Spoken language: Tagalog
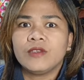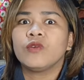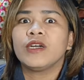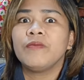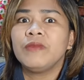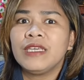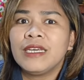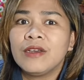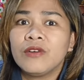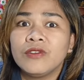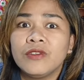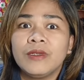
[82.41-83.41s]
So karamihan
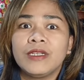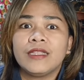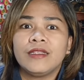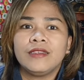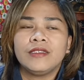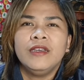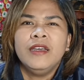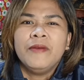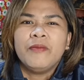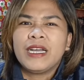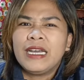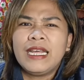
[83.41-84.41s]
ng customer natin is
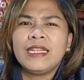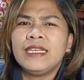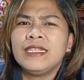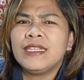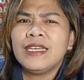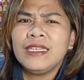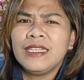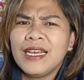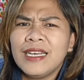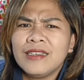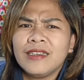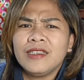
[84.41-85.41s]
mga nanay-nanay
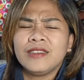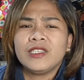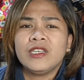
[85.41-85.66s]
na, ganyan.